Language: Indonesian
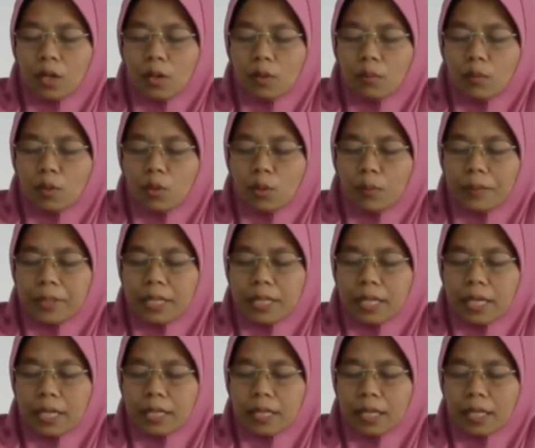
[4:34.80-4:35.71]

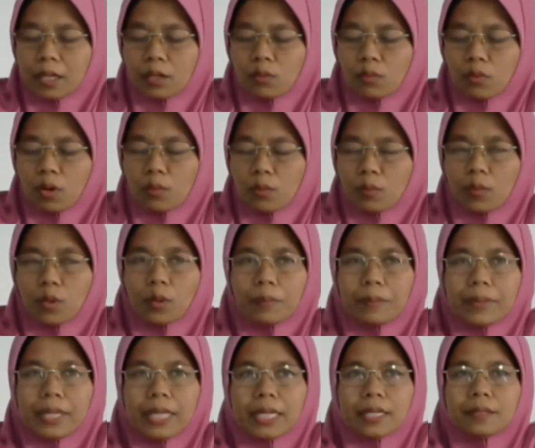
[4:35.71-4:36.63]
mukminan ing wong
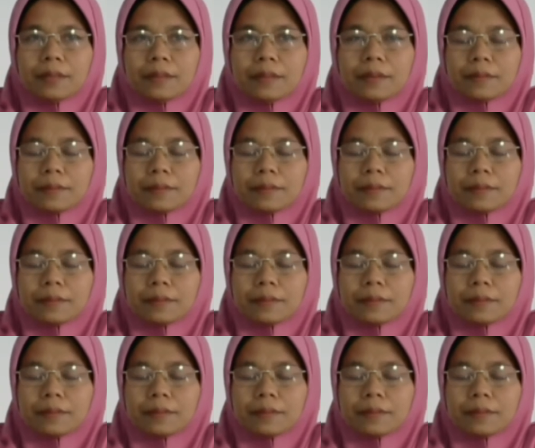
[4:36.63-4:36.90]
mukmin